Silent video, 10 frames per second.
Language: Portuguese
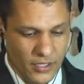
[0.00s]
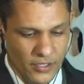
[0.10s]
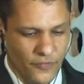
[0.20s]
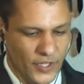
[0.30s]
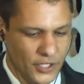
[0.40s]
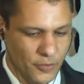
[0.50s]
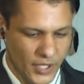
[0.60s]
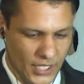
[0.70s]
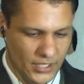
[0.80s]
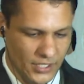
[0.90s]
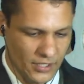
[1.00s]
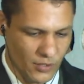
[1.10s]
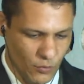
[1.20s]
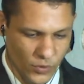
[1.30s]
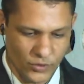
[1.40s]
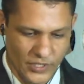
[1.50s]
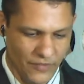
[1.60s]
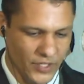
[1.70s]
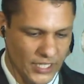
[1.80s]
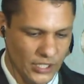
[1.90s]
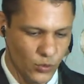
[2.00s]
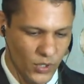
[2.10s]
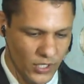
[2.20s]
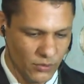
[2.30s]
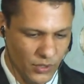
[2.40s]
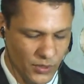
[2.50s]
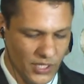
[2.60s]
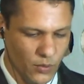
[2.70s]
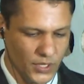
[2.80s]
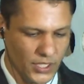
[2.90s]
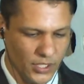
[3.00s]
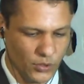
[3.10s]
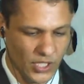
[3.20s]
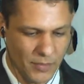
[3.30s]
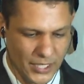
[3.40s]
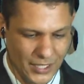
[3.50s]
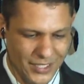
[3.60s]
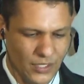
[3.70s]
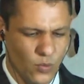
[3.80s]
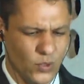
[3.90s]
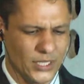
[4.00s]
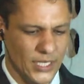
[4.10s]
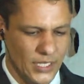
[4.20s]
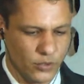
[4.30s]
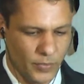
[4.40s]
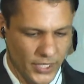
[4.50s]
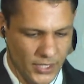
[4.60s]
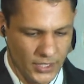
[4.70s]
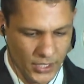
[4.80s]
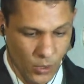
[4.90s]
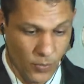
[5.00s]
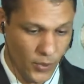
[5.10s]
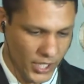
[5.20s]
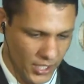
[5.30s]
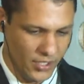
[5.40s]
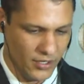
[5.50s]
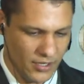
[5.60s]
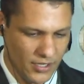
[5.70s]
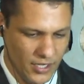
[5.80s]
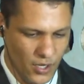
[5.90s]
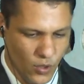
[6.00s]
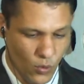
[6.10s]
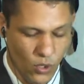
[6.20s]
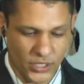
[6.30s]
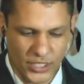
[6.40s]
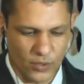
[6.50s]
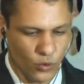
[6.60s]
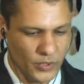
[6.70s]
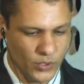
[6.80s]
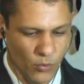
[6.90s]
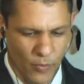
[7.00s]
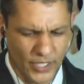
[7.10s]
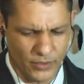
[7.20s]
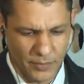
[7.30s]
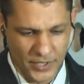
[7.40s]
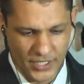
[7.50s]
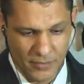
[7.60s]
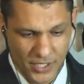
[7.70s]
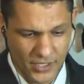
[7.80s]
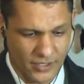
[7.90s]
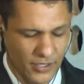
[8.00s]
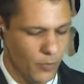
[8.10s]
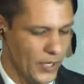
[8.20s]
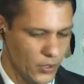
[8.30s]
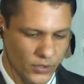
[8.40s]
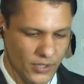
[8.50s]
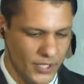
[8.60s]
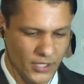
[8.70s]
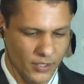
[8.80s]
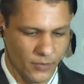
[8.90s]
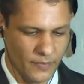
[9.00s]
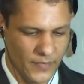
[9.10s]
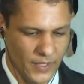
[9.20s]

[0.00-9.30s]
Infelizmente, quando na virada do ano não se conseguiu ter mais aquele contato presencial, porém, o Rotary Club no momento de pandemia não parou também não